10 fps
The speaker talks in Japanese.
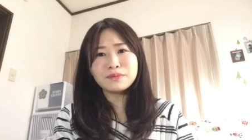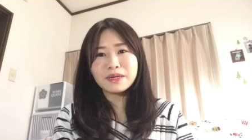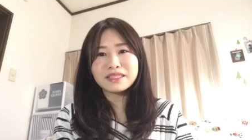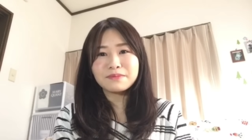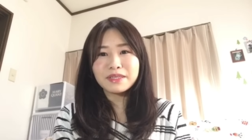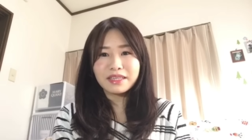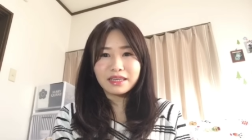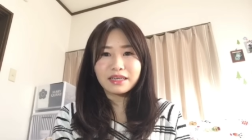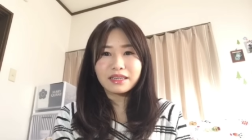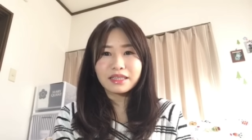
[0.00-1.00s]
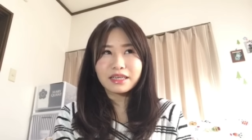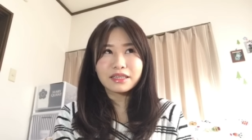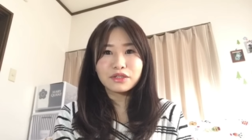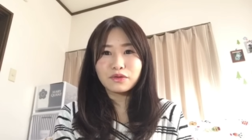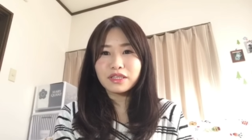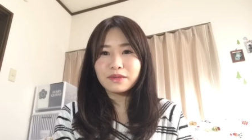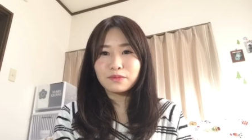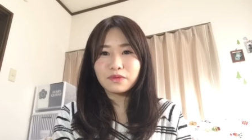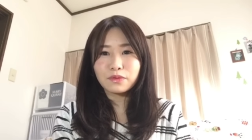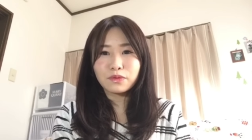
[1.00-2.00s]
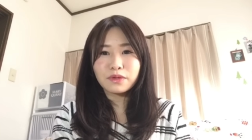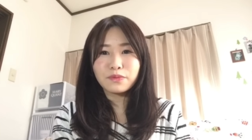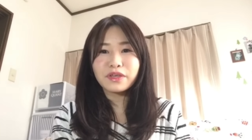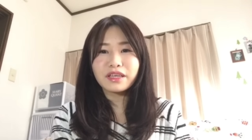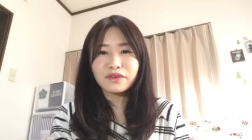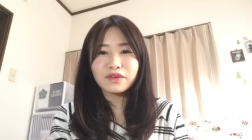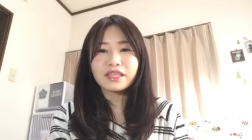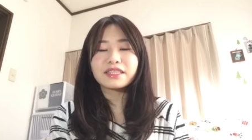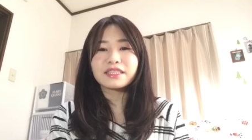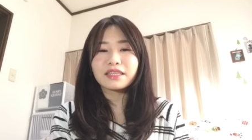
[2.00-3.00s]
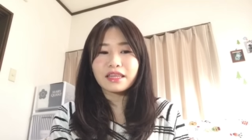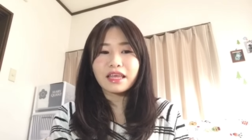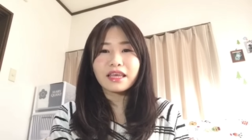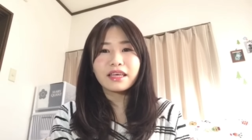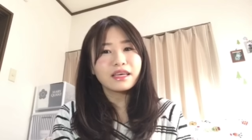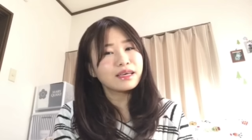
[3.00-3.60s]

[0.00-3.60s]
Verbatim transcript: YouTube 始めてからなんか一人でもどこでも行けるようになっちゃって